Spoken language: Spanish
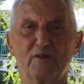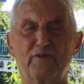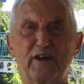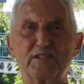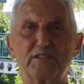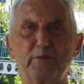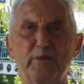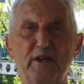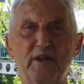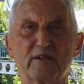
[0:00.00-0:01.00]
Franchi
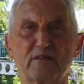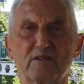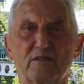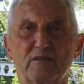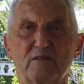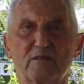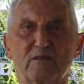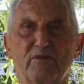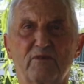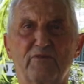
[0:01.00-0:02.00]
Bills,
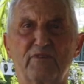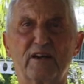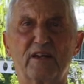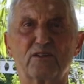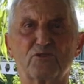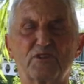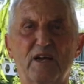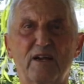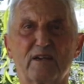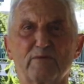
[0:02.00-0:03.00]
Fernando
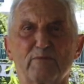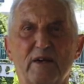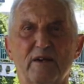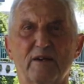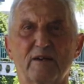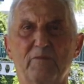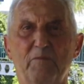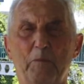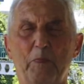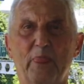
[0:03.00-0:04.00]
Salzman,
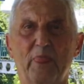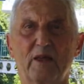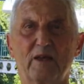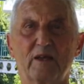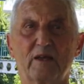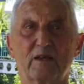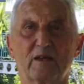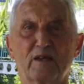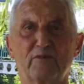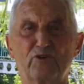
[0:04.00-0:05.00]

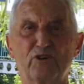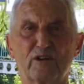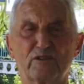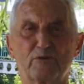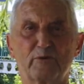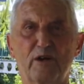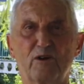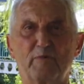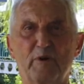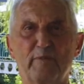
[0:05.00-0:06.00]
que fueron a su vez
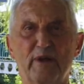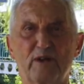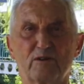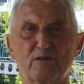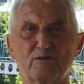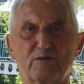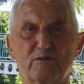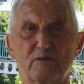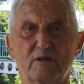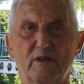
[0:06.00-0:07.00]
los primeros
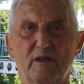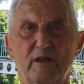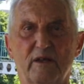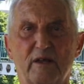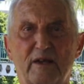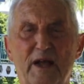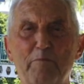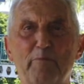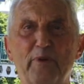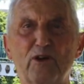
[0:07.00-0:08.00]
eh,
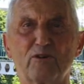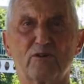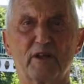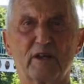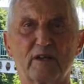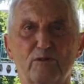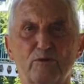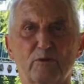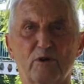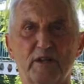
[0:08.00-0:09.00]
campeones que
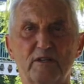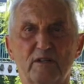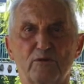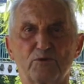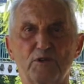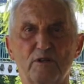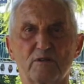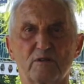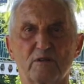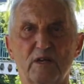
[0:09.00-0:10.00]
tuvo la
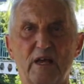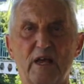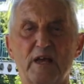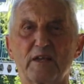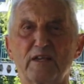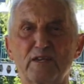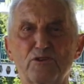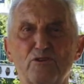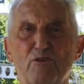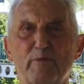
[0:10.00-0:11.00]
institución. Y
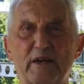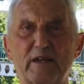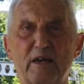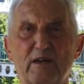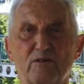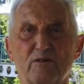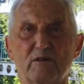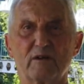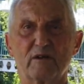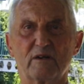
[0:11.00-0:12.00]
ellos nos
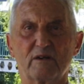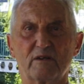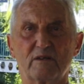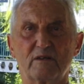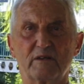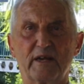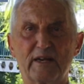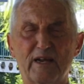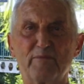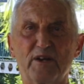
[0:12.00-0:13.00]
marcaron
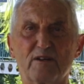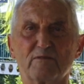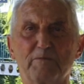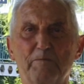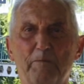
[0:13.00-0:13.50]
el camino.